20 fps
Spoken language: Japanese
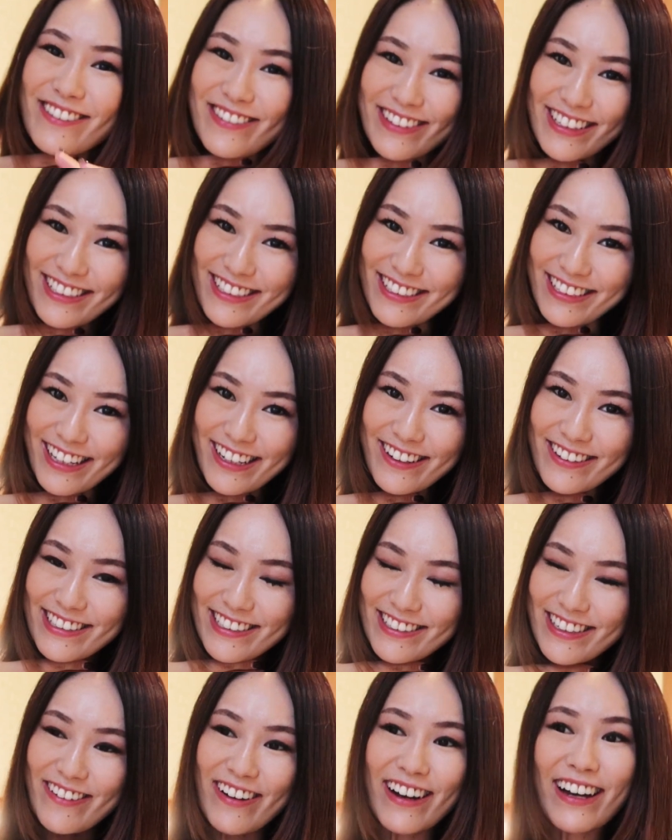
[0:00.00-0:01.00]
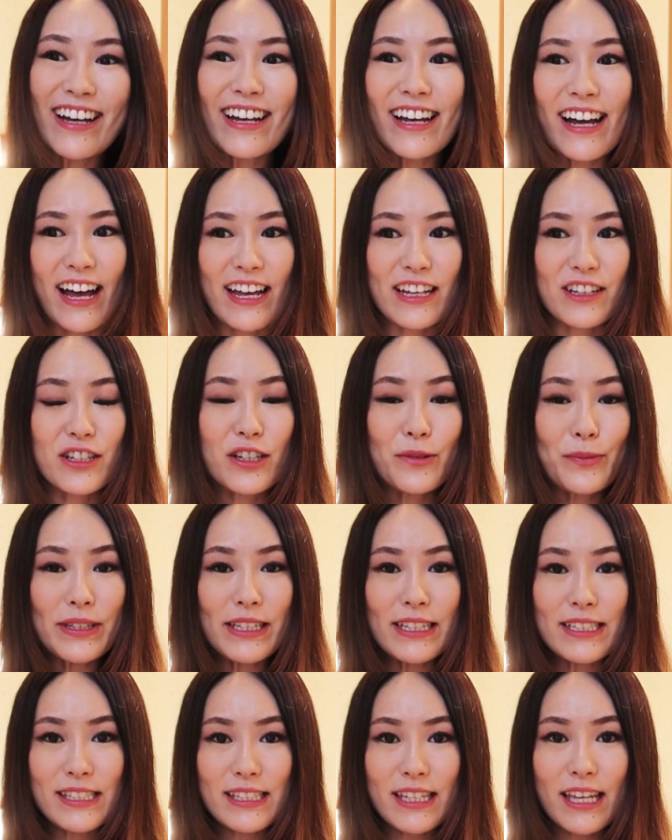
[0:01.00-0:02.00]
首ですねこちらははい首
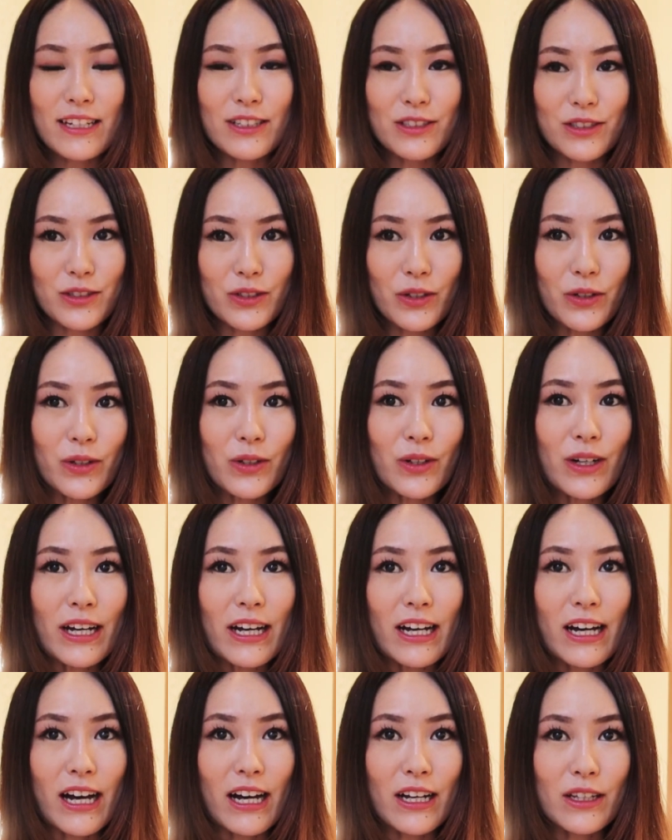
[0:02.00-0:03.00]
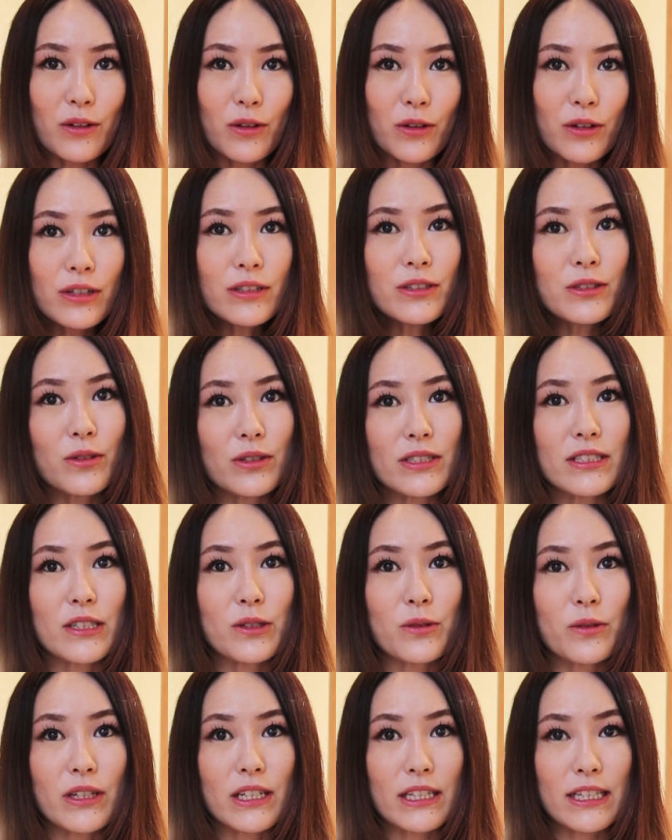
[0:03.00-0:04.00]
につけるとあのふっとした
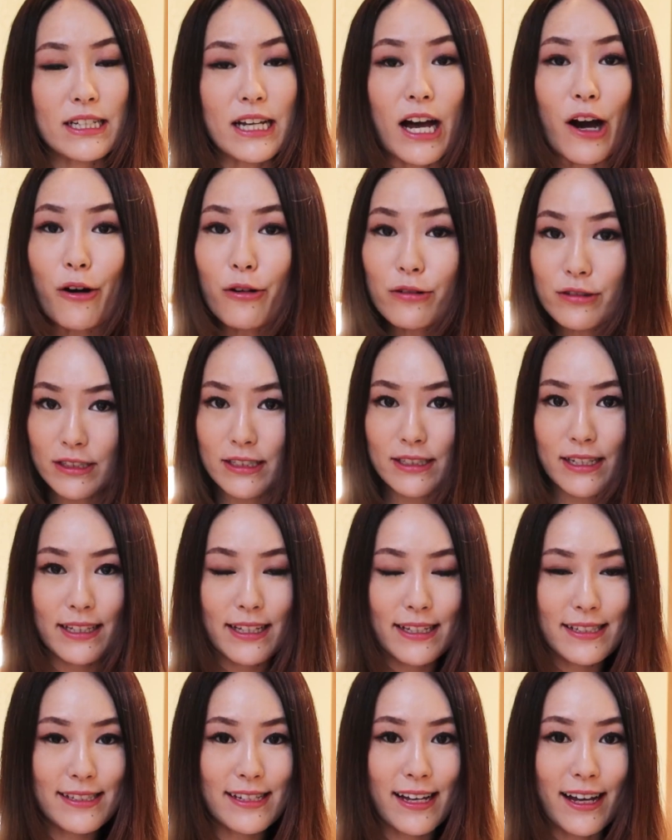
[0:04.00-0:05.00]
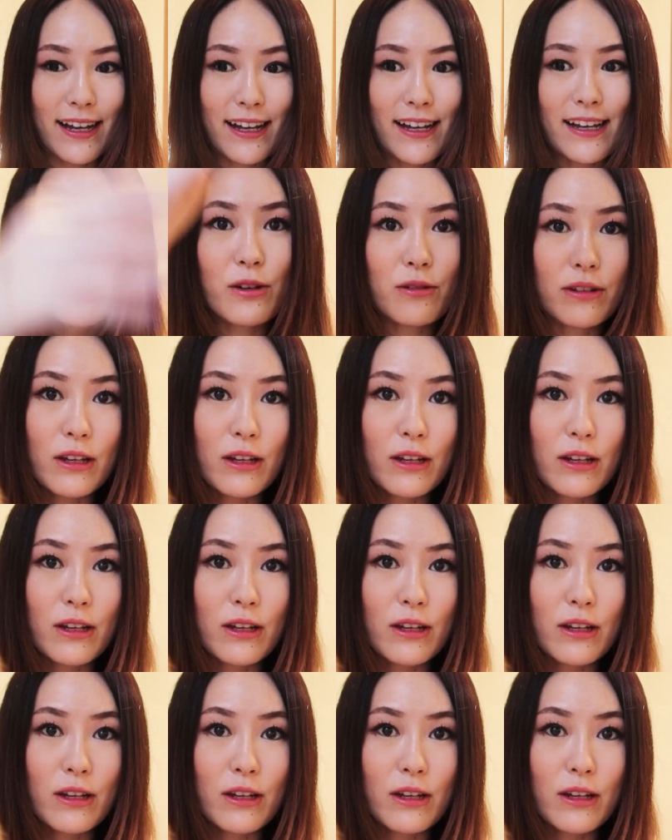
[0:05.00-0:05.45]
時に香るじゃないですか手